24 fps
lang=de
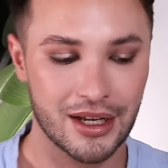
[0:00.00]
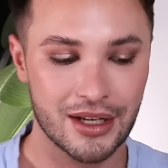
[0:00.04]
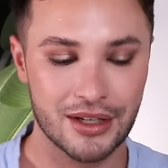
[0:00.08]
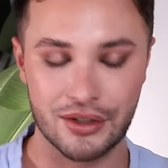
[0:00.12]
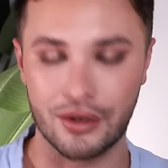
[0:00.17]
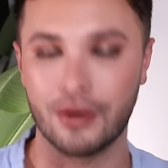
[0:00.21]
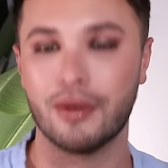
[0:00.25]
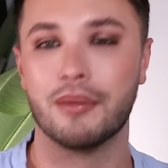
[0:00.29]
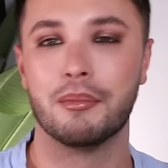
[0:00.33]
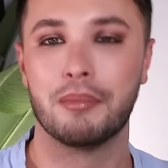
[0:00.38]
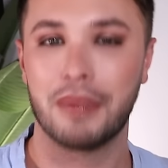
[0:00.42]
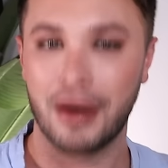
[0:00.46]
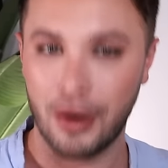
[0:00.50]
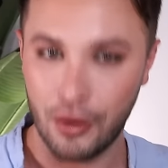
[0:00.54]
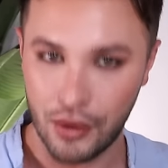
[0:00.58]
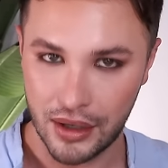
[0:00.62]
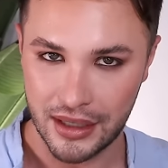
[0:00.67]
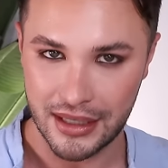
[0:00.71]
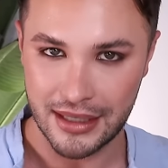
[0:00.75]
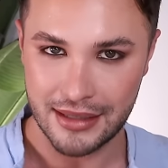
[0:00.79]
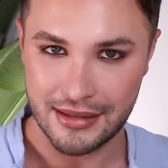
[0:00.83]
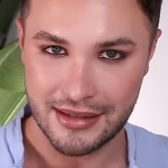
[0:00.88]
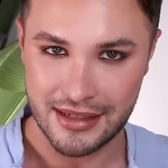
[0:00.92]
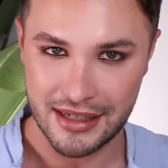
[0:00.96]
So, brauche
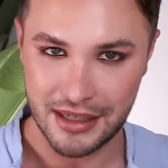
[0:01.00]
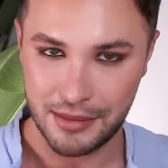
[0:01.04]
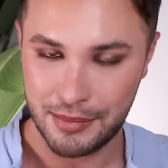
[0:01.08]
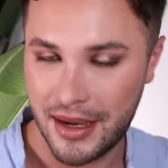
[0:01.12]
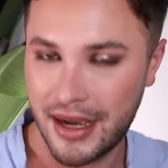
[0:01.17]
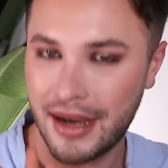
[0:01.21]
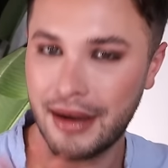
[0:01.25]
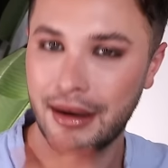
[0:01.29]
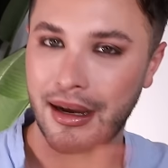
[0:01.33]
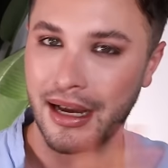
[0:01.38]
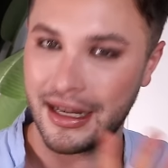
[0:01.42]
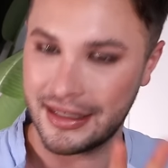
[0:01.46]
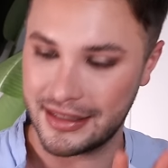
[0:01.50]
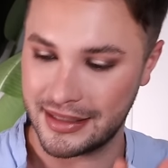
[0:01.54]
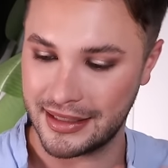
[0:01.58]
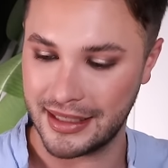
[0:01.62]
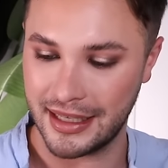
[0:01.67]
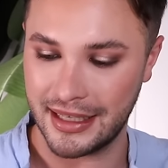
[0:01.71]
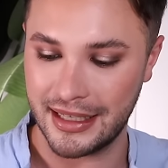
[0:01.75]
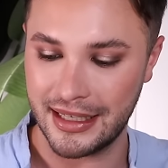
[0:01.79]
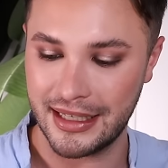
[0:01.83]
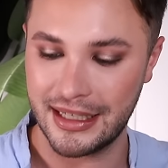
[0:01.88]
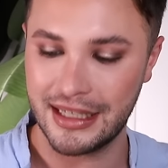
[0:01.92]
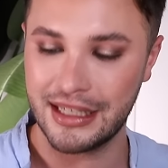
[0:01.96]
ich jetzt nicht mehr. Hat sich
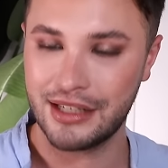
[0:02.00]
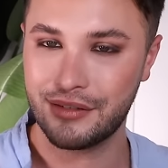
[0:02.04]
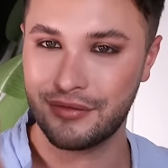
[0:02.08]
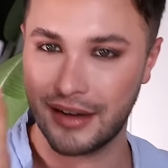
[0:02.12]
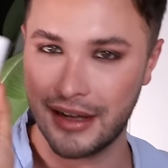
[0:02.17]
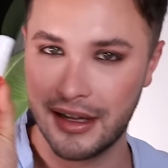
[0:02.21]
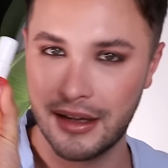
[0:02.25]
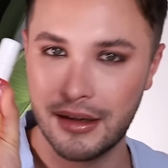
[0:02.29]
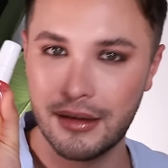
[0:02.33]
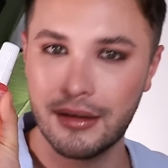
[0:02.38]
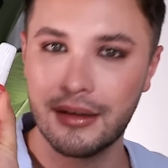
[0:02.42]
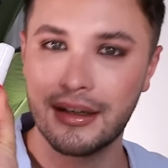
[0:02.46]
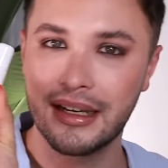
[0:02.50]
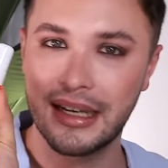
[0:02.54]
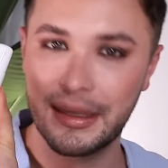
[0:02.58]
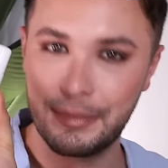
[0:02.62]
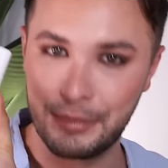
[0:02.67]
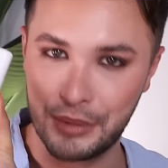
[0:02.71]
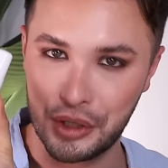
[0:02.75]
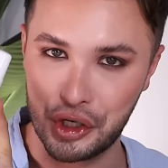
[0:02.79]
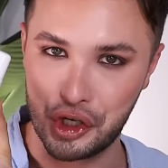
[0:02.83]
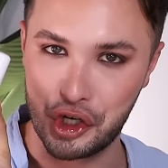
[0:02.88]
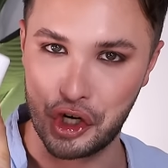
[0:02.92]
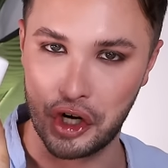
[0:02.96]
erledigt, weil
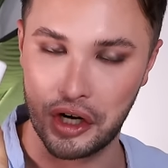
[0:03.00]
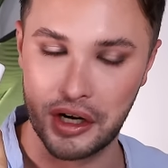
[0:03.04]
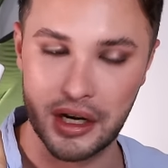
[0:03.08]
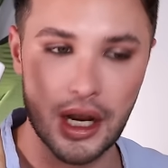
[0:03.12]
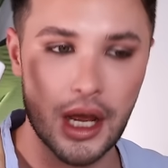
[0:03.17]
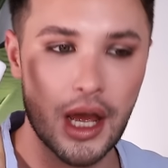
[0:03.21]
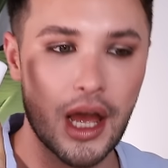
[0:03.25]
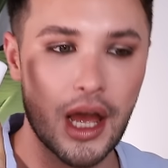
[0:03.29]
gibt es schon